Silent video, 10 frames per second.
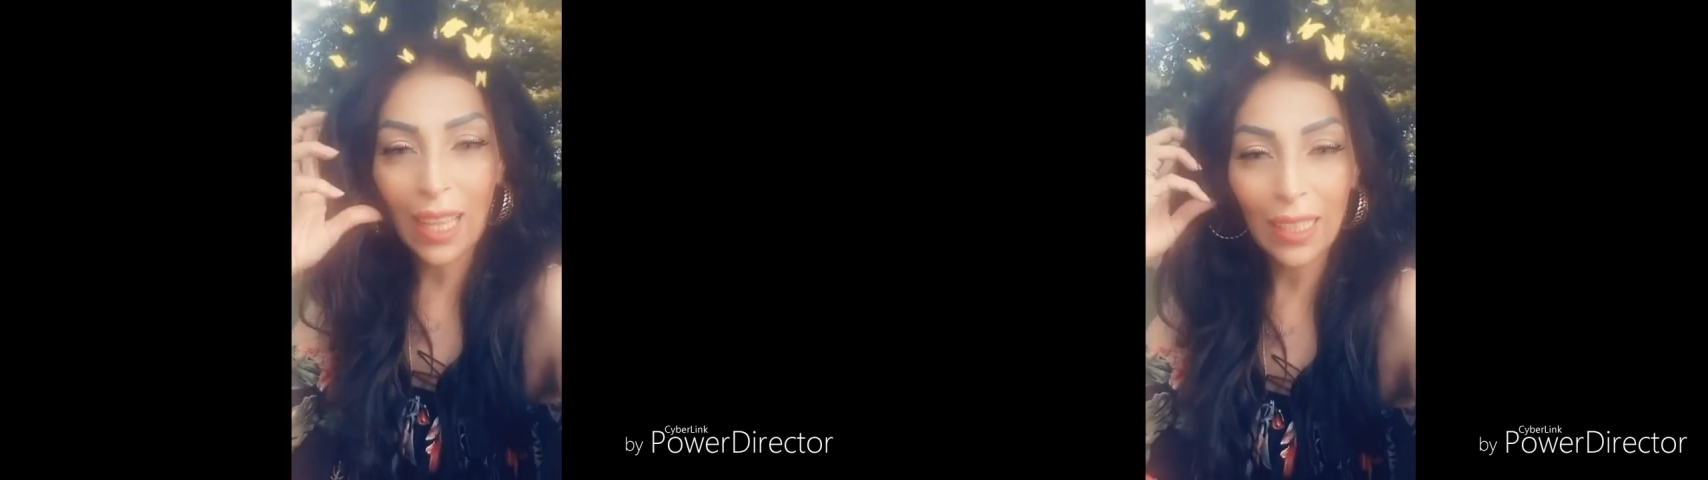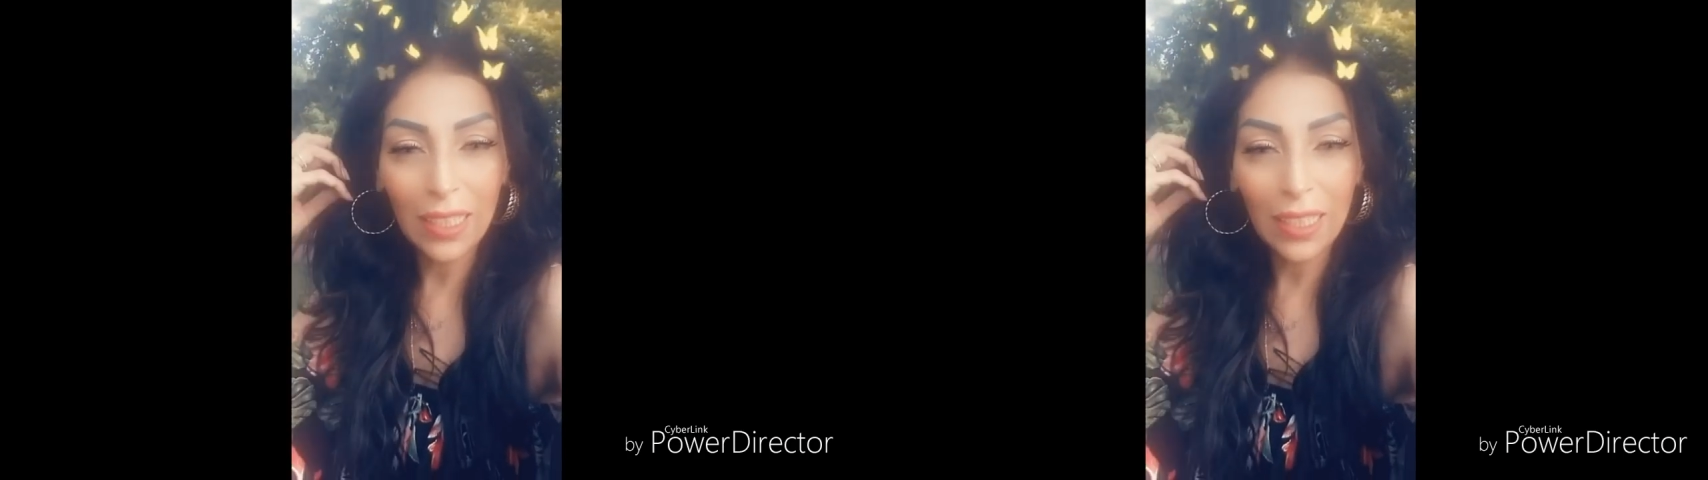
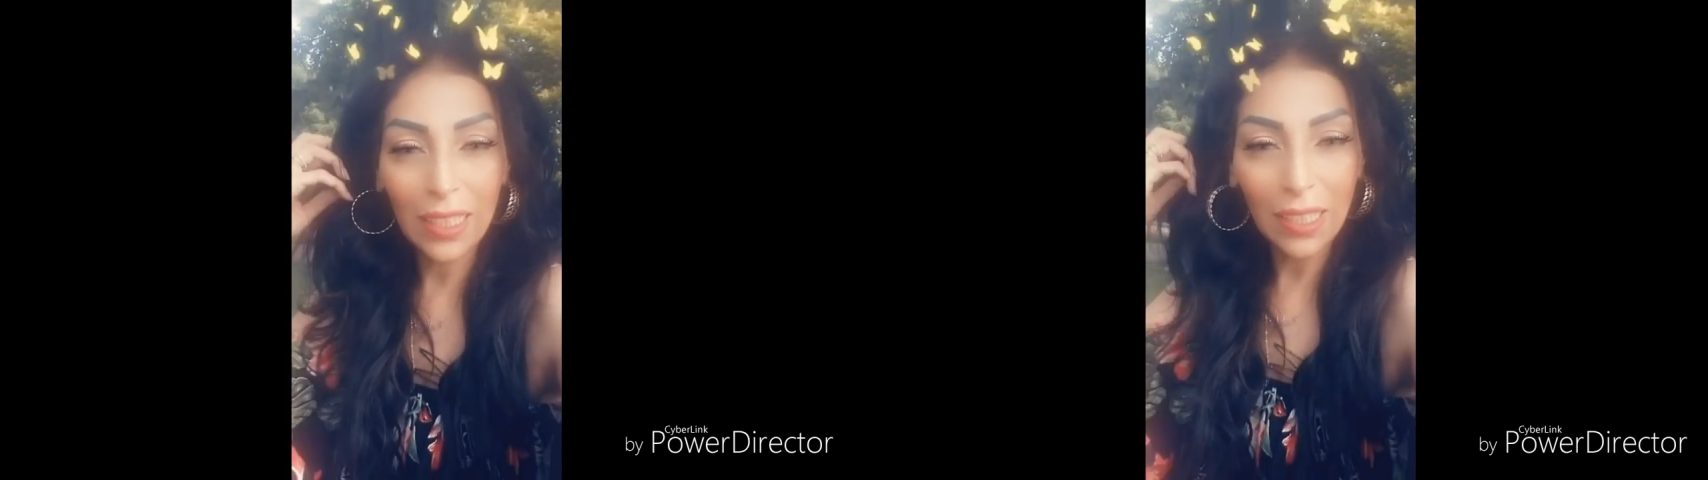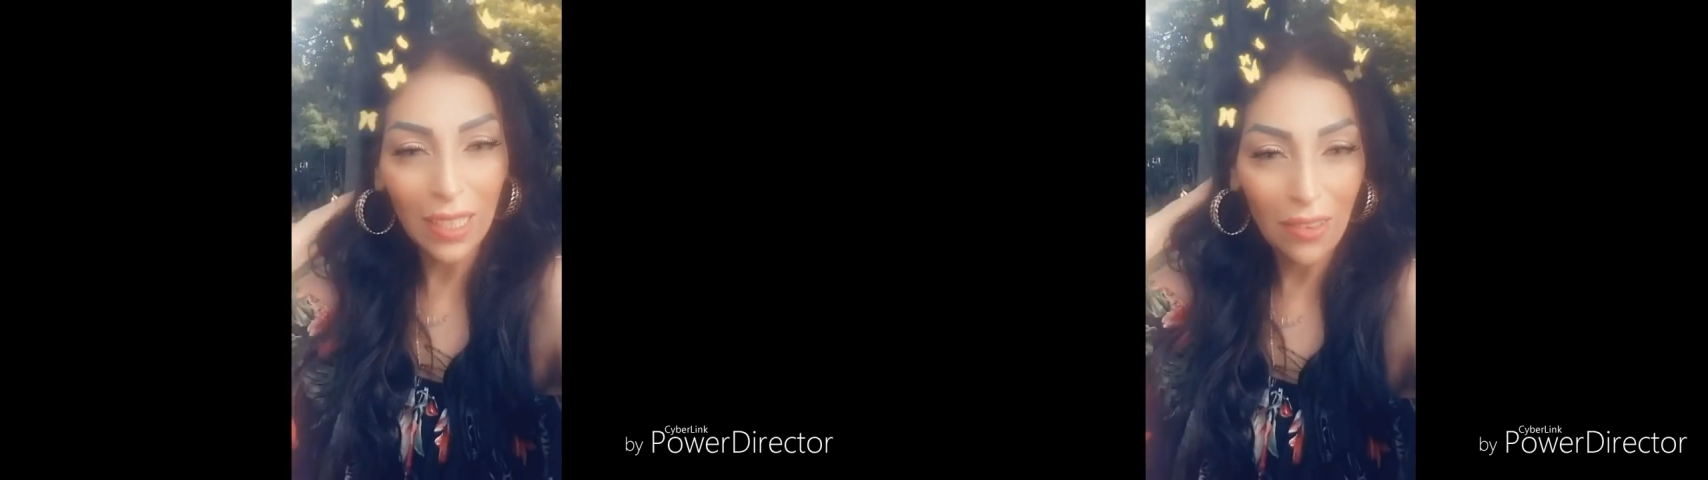
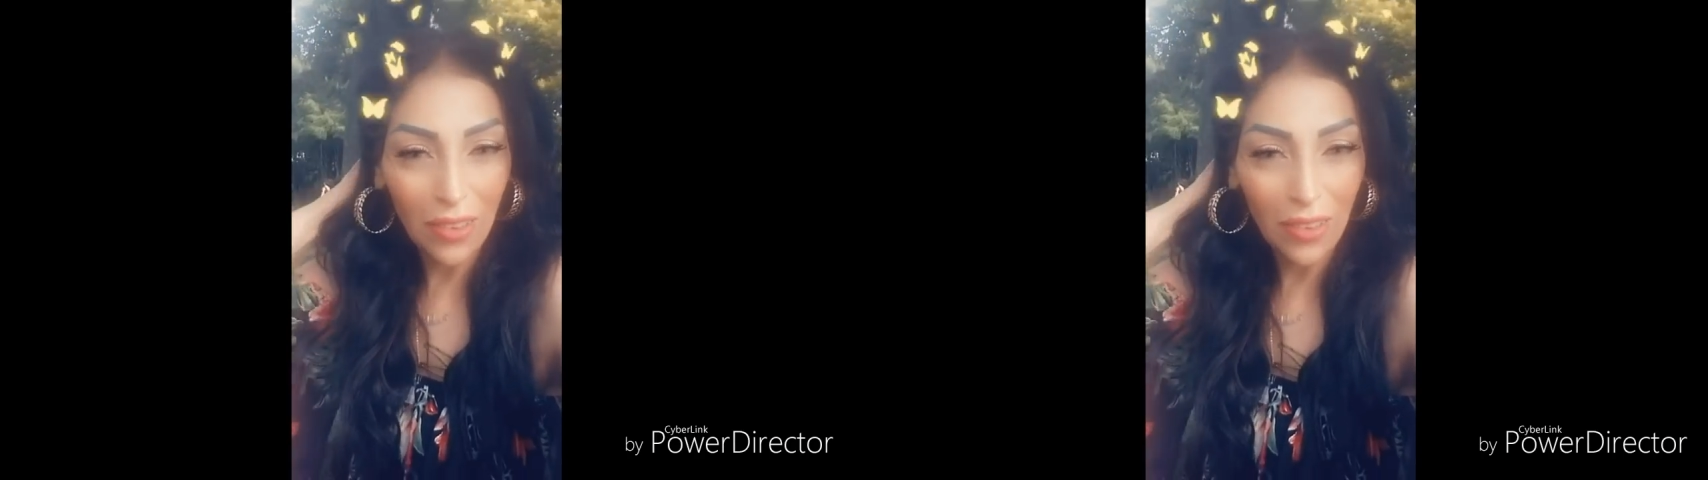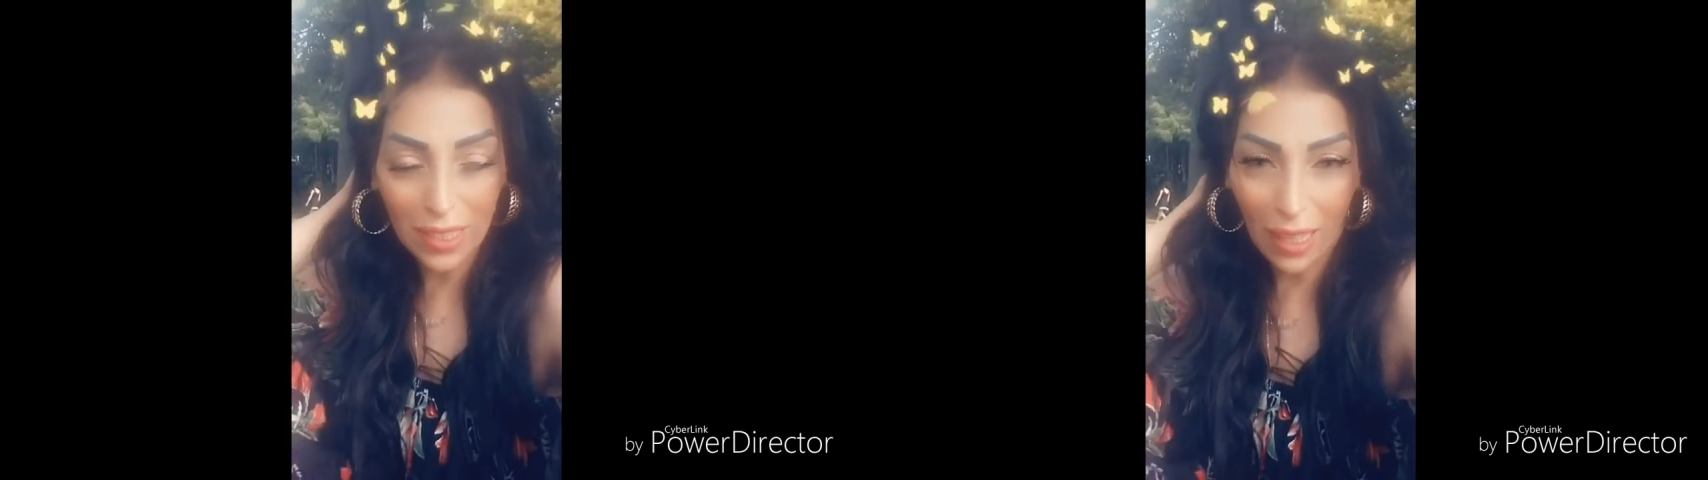يسقسوني على
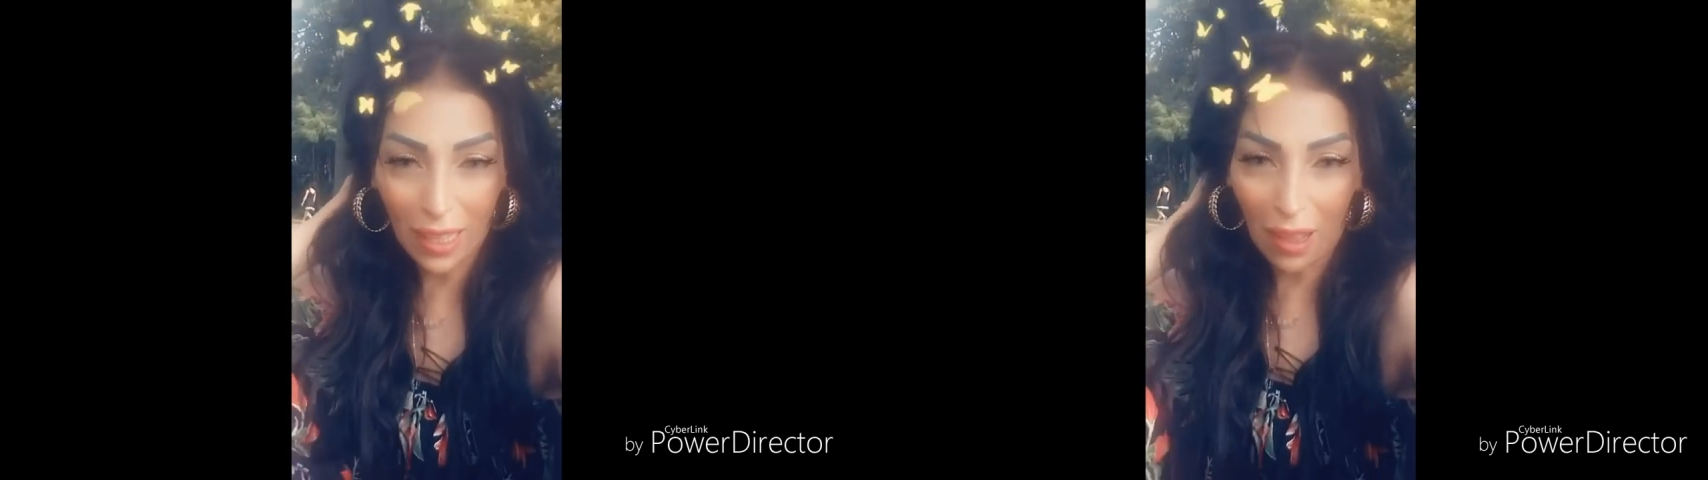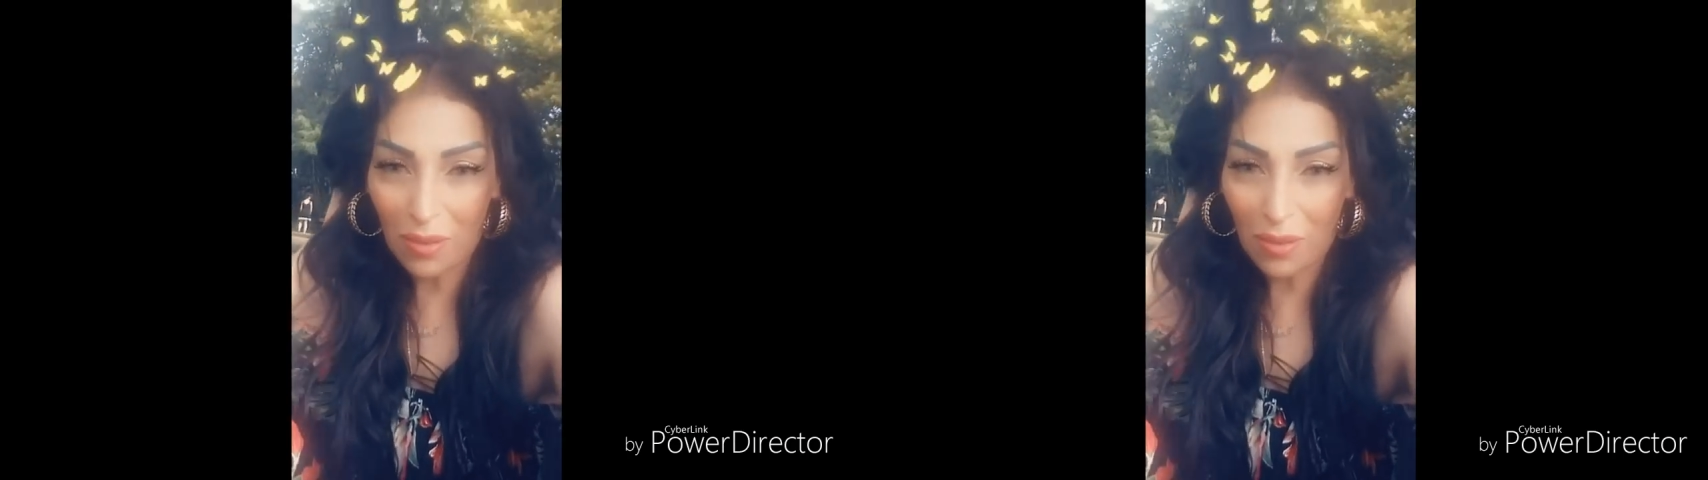فانيسا